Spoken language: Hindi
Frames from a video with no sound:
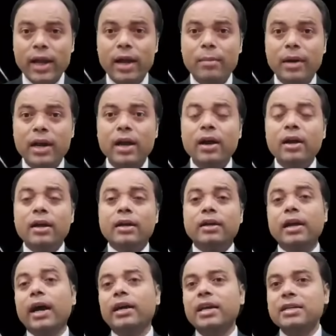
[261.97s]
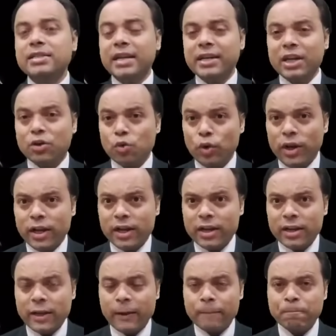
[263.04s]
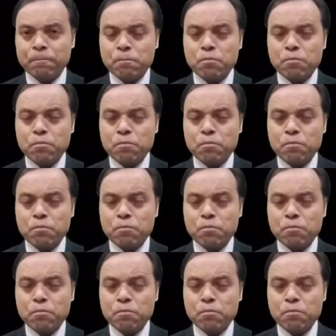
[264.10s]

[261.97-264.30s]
है हमारा डाटा सेंटर को लेकर के